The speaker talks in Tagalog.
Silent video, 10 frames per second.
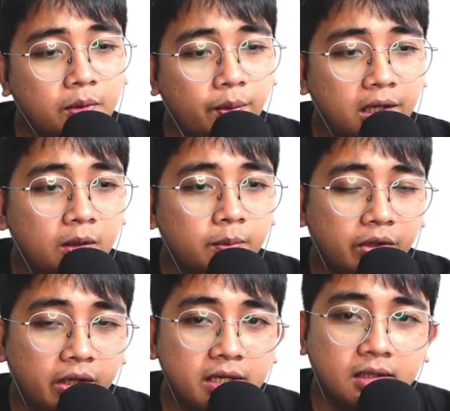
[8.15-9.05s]
na welcome
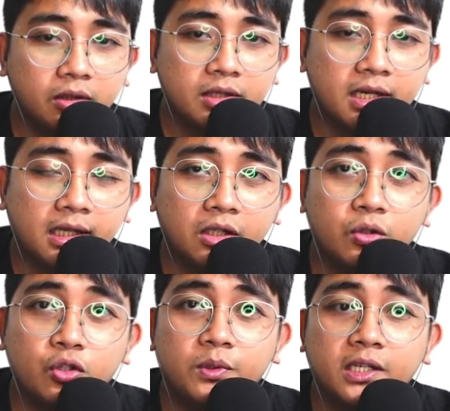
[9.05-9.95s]
kayo guys dito sa ating
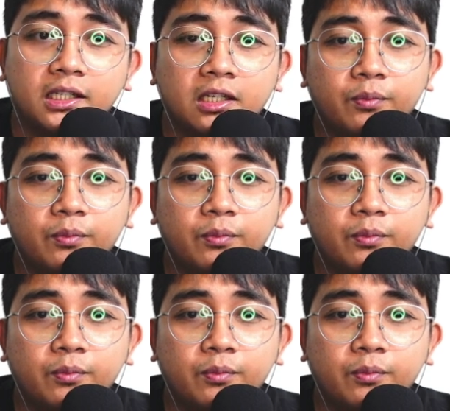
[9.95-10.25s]
YouTube channel.